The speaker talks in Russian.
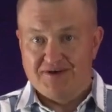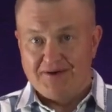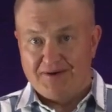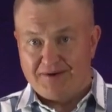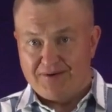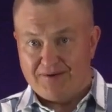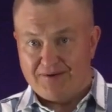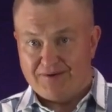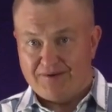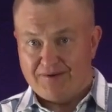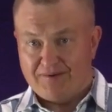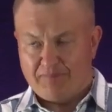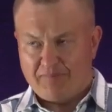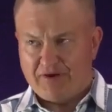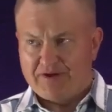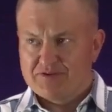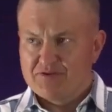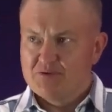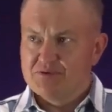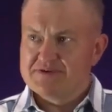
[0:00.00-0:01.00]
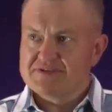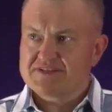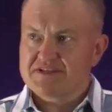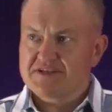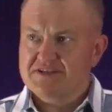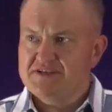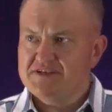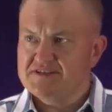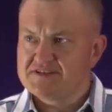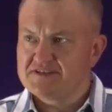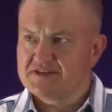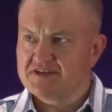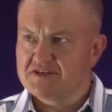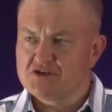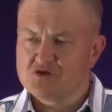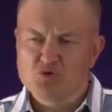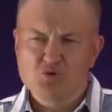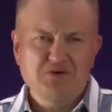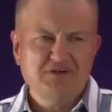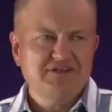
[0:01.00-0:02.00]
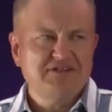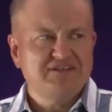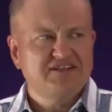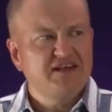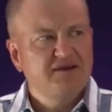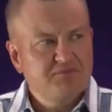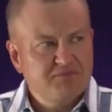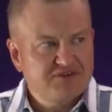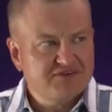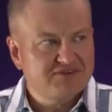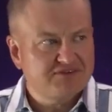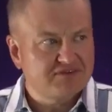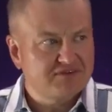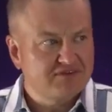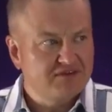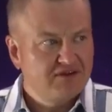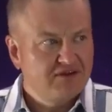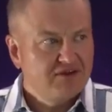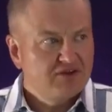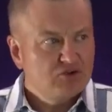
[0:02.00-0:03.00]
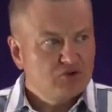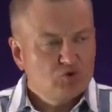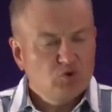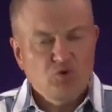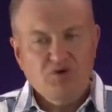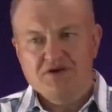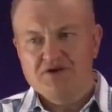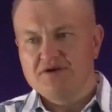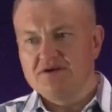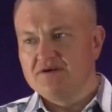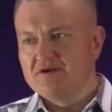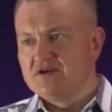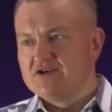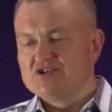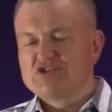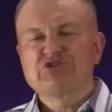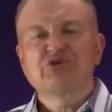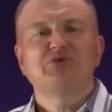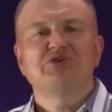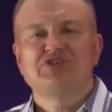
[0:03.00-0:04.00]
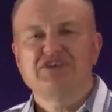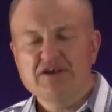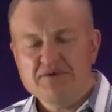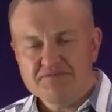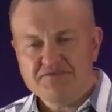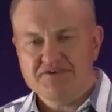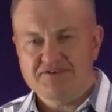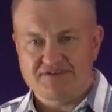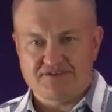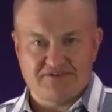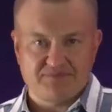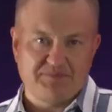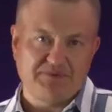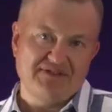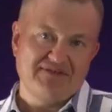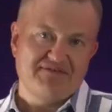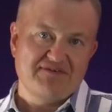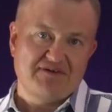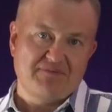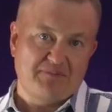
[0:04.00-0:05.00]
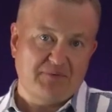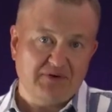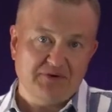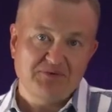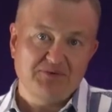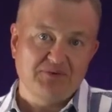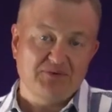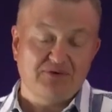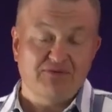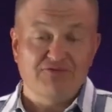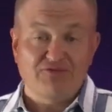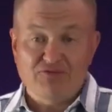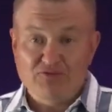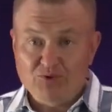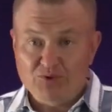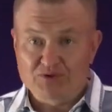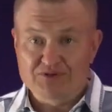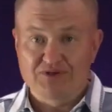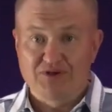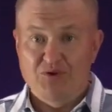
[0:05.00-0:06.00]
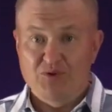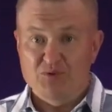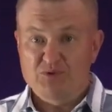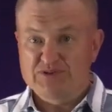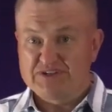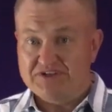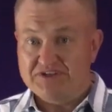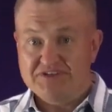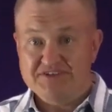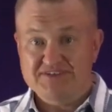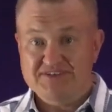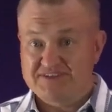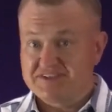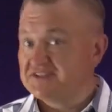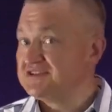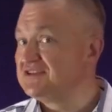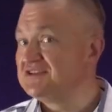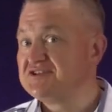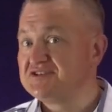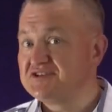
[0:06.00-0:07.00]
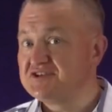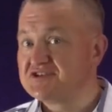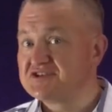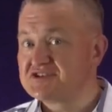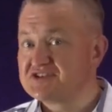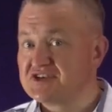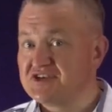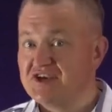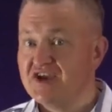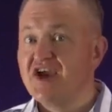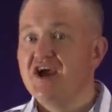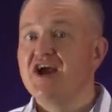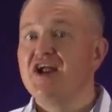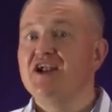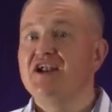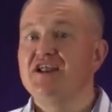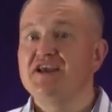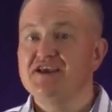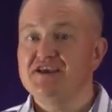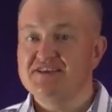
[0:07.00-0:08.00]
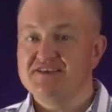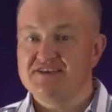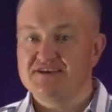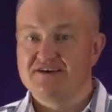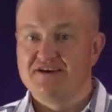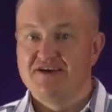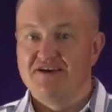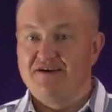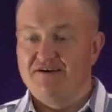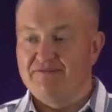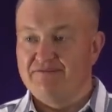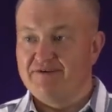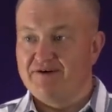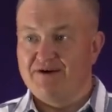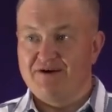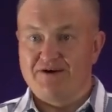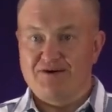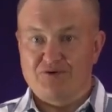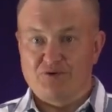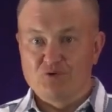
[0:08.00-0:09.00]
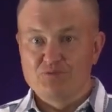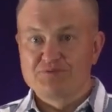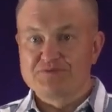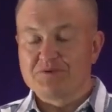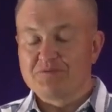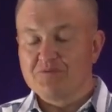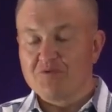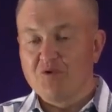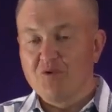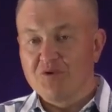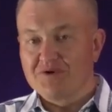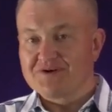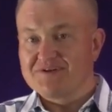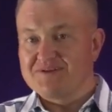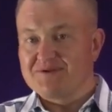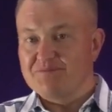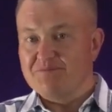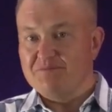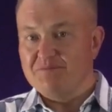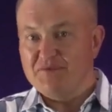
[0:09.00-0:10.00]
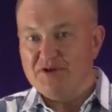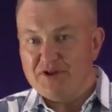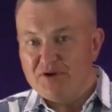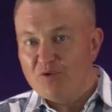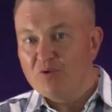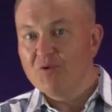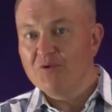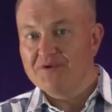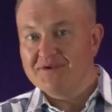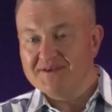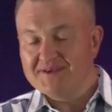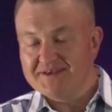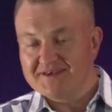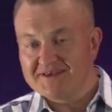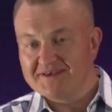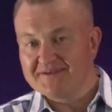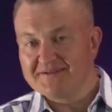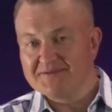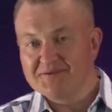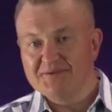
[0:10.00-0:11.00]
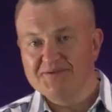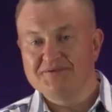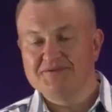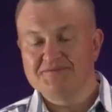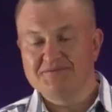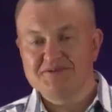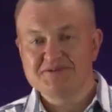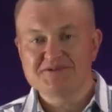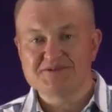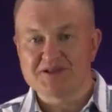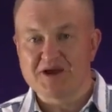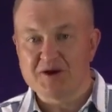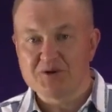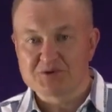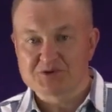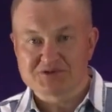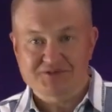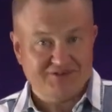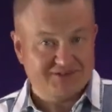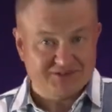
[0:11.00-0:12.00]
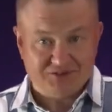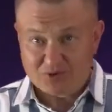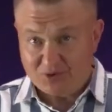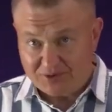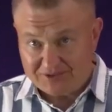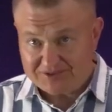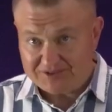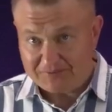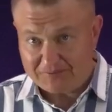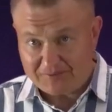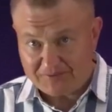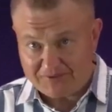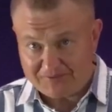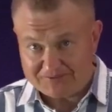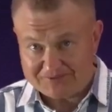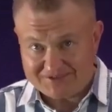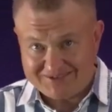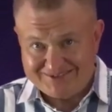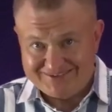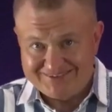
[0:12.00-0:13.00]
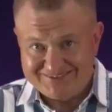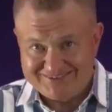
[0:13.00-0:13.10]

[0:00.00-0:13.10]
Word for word: А, по одной статистике, то ли 70 то ли 170 половых партнеров в год у среднестатистической леди в крупном городе миллионники. Ну, не знаю уж, насколько это правда.